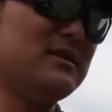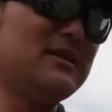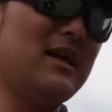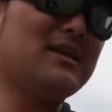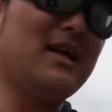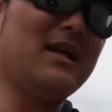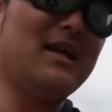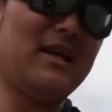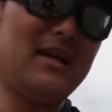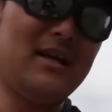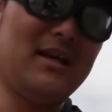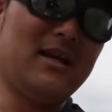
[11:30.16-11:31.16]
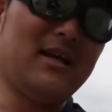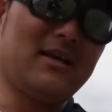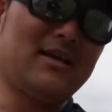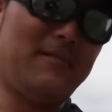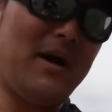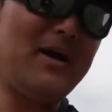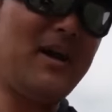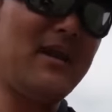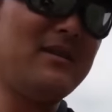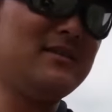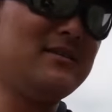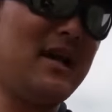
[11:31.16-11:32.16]
상당히 그 밖에
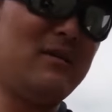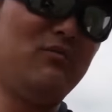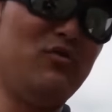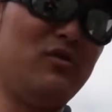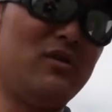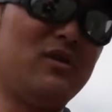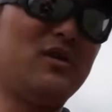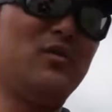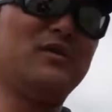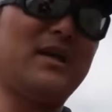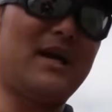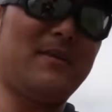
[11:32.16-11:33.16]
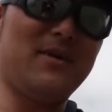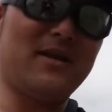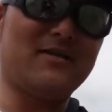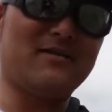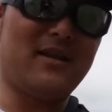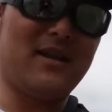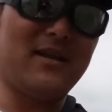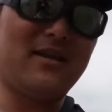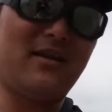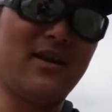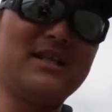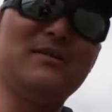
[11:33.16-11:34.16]
있는 사물 그리고 사람 같은데
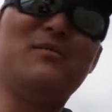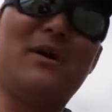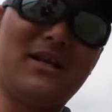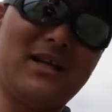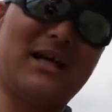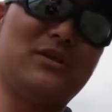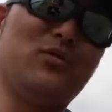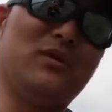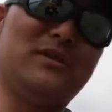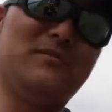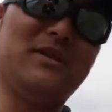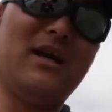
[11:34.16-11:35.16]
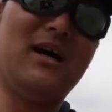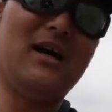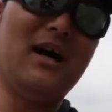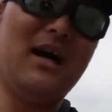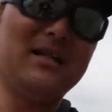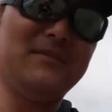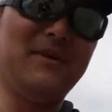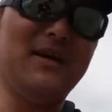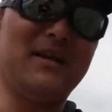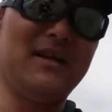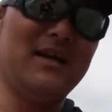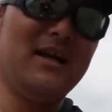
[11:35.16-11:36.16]
경계심을 많이 가지고 있습니다. 하지만
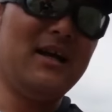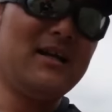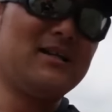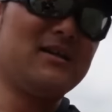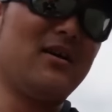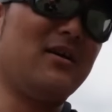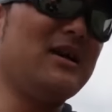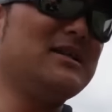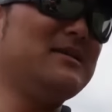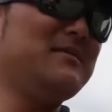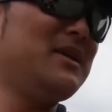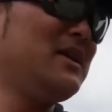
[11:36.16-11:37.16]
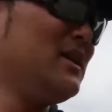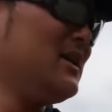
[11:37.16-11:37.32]
그 경계심이